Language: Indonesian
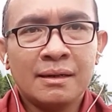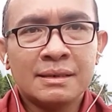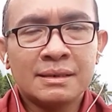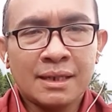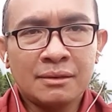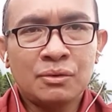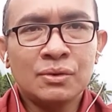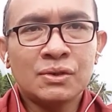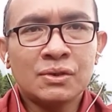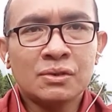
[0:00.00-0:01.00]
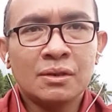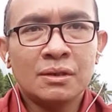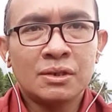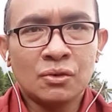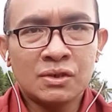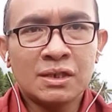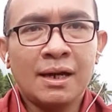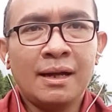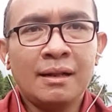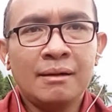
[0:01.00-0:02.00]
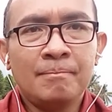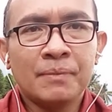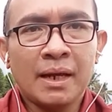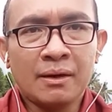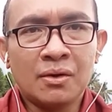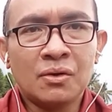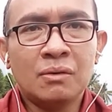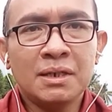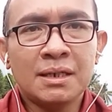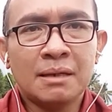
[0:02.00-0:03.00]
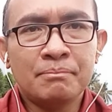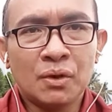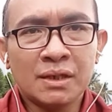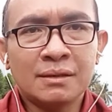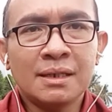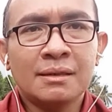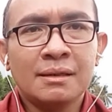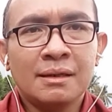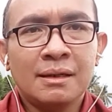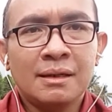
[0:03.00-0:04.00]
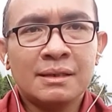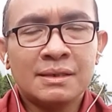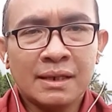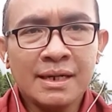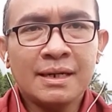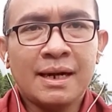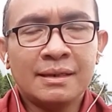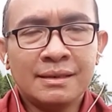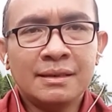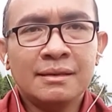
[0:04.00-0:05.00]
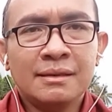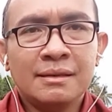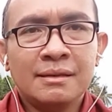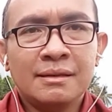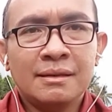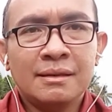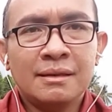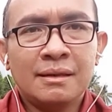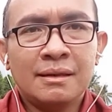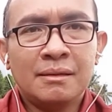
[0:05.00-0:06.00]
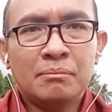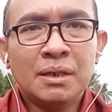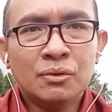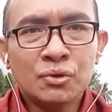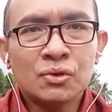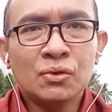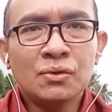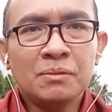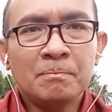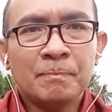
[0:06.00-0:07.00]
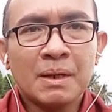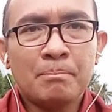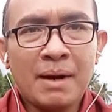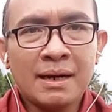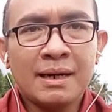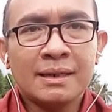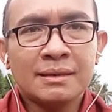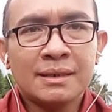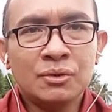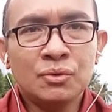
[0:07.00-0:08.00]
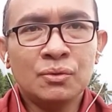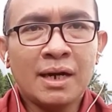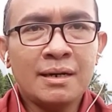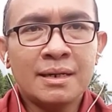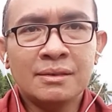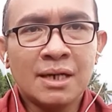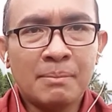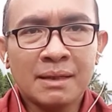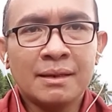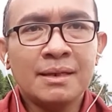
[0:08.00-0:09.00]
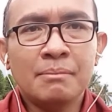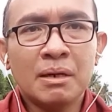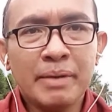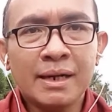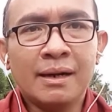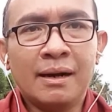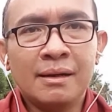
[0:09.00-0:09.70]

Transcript: status sosial, ekonomi, dan politik, seringkali mengusung pangkat, kedudukan, dan jabatan yang berbeda.